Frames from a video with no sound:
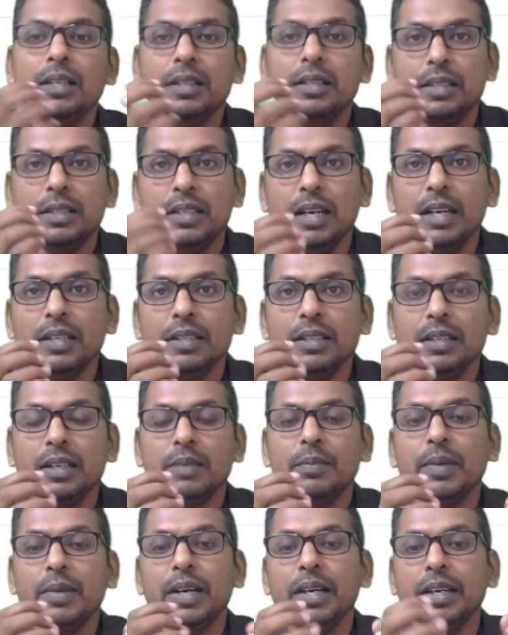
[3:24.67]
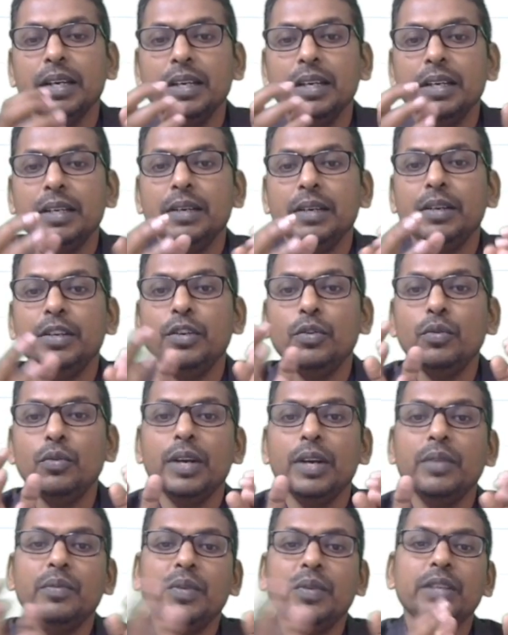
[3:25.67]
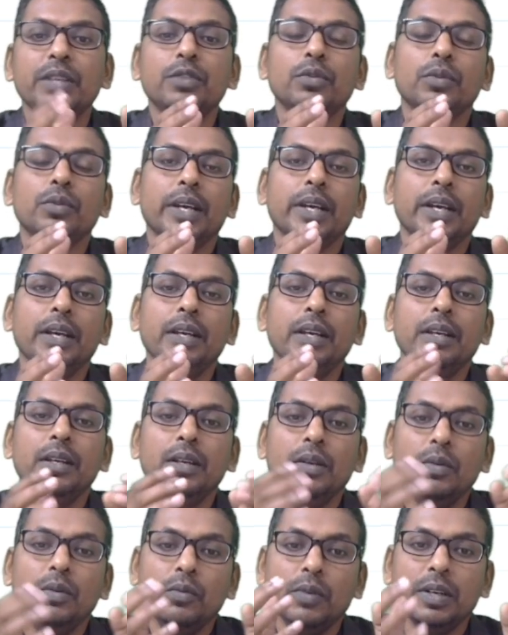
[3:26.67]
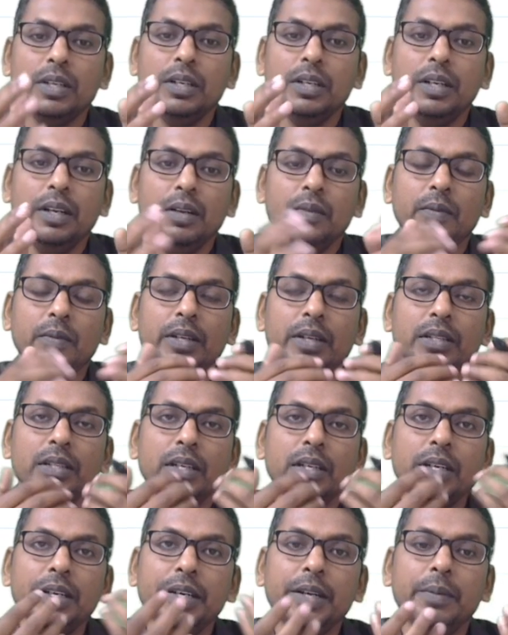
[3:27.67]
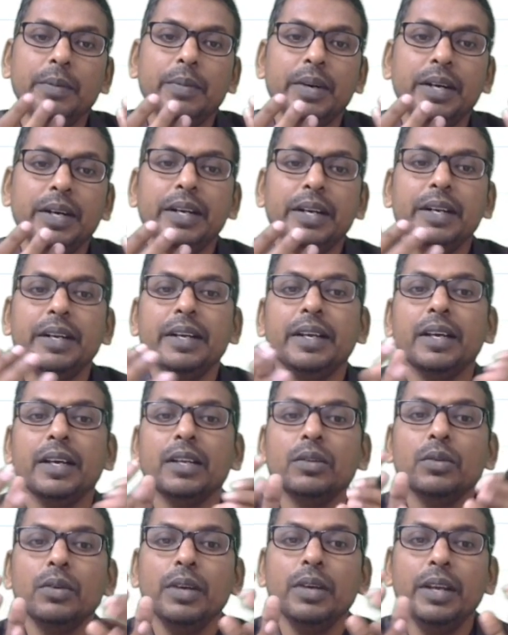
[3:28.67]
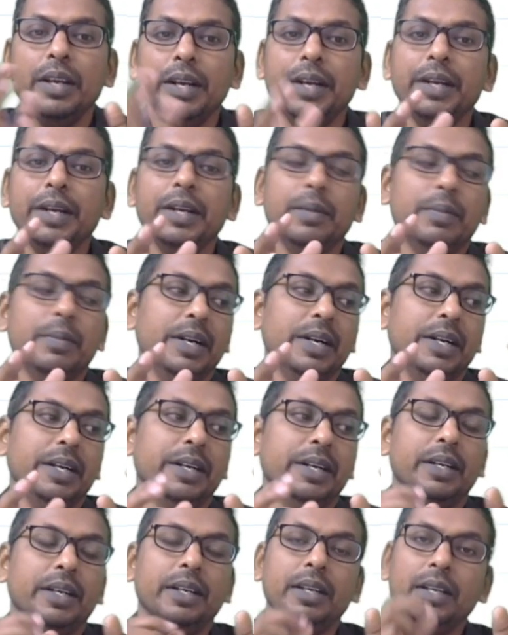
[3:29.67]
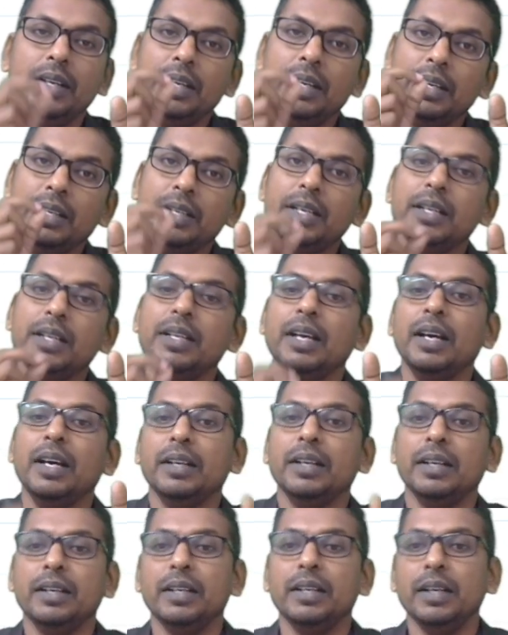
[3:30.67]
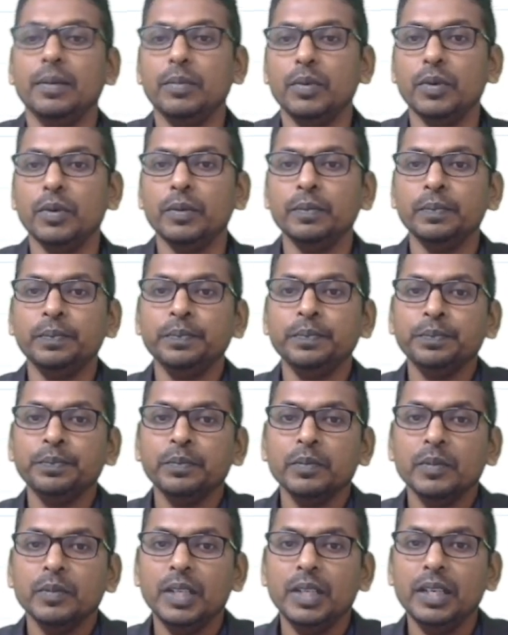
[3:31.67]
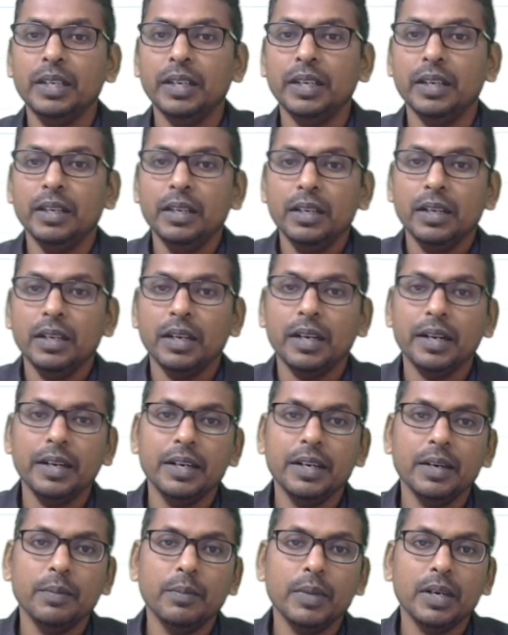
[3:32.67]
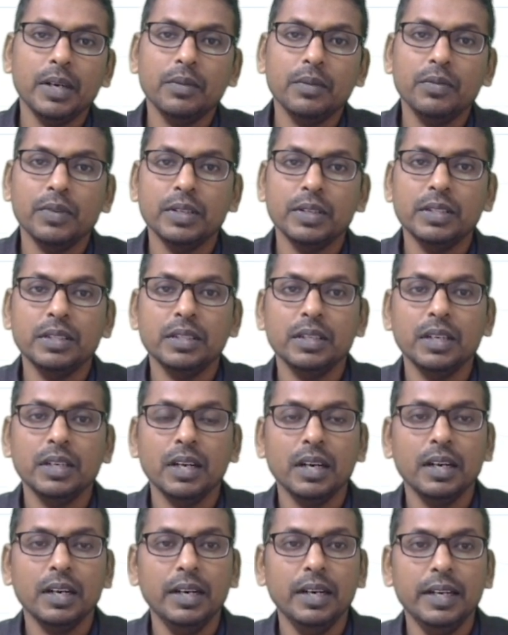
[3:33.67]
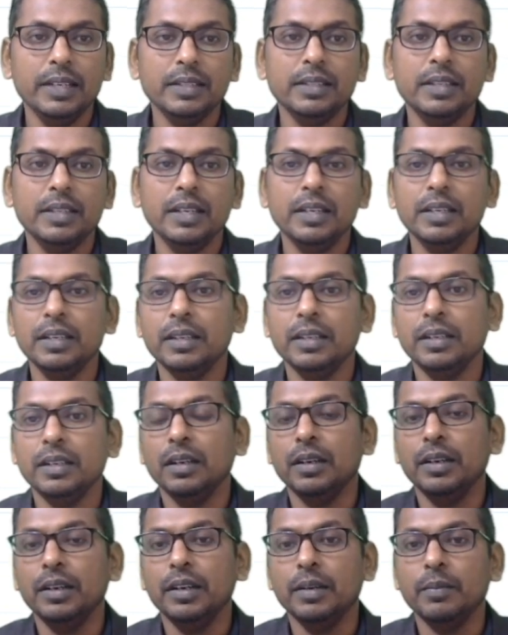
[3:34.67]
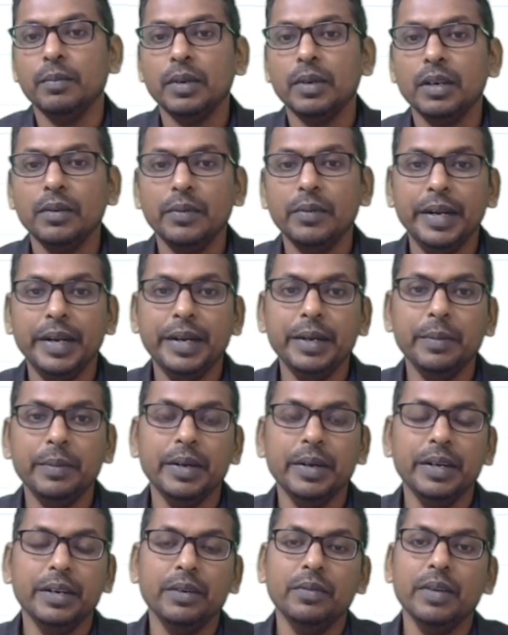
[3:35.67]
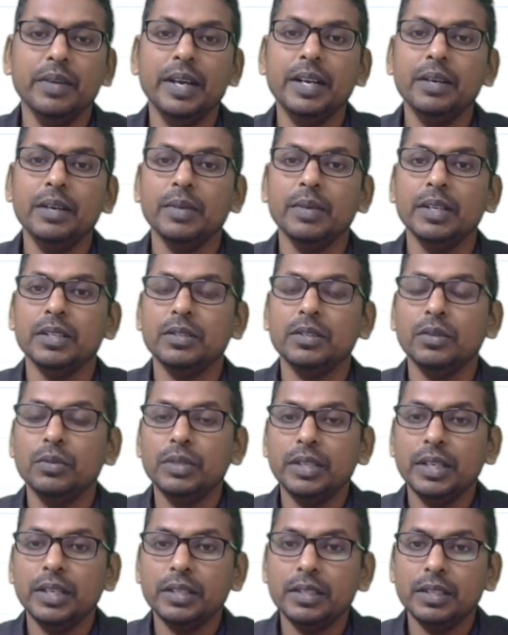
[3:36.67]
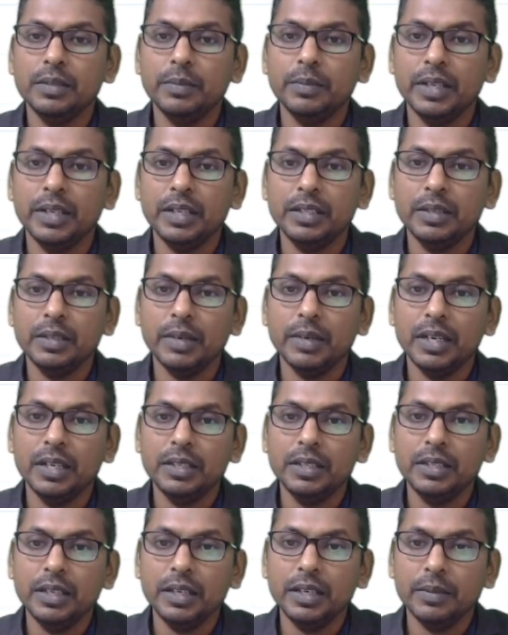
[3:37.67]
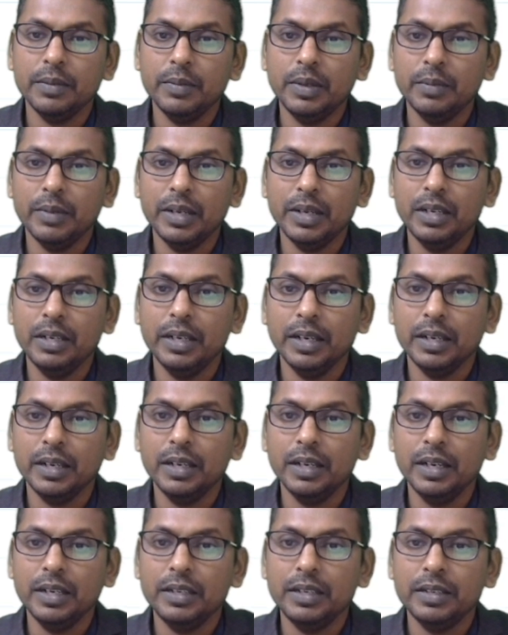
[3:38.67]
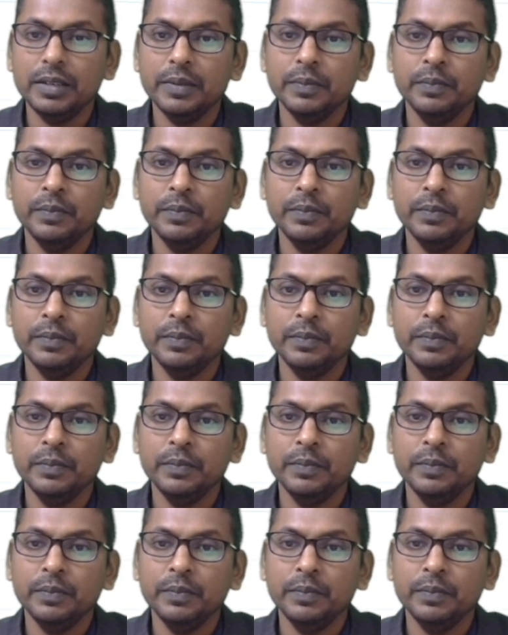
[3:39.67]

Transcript: जांच कर पाएंगे कि यू एंड वी जो है फंक्शनली डिपेंडेंट है या तो इंडिपेंडेंट है ये ध्यान रखना आपको देखिए करेक्ट नंबर ऑफ फंक्शन आर लेस देन और नंबर ऑफ इंडिपेंडेंट वेरिएबल्स उस केसेस में जैसे मान लीजिए कि हमने मान लिया कि लेट